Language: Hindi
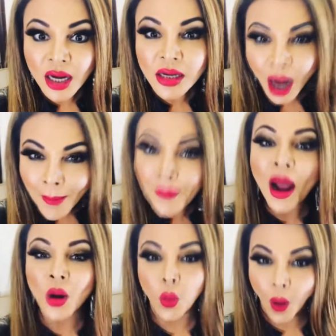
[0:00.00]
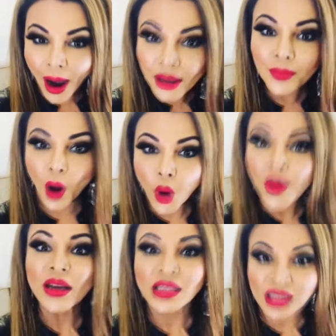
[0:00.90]
नंबर वन
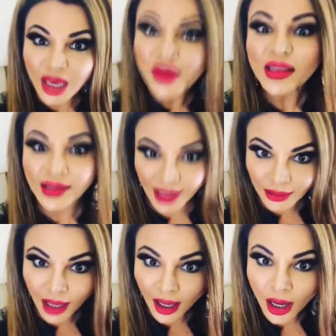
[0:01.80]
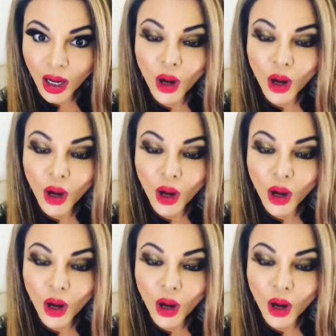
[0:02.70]
बहुबली से भी ज्यादा